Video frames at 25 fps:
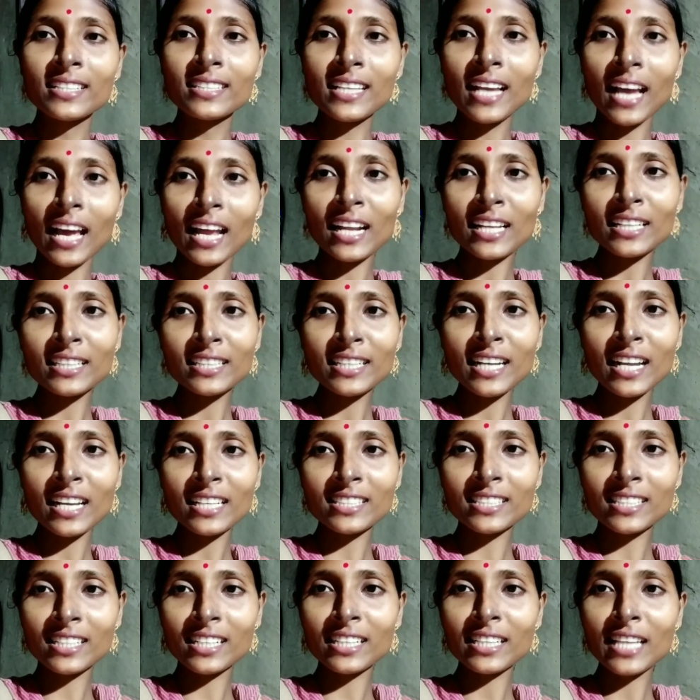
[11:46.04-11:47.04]
সারাদিন
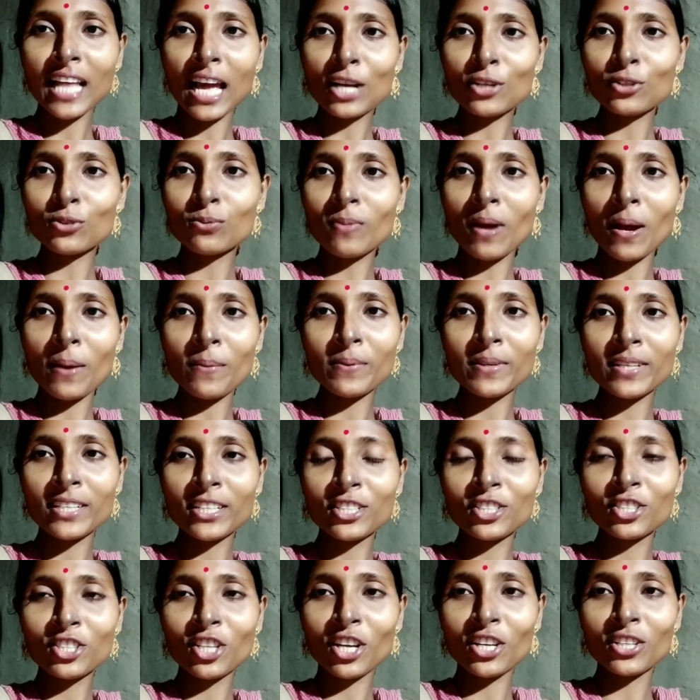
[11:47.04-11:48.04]
আজকে দারুণভাবে
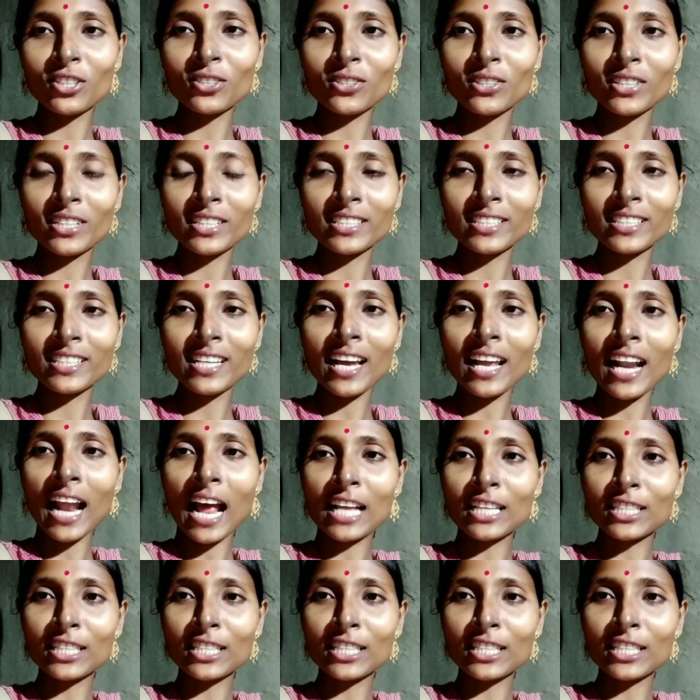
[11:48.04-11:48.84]
এনজয় করেছি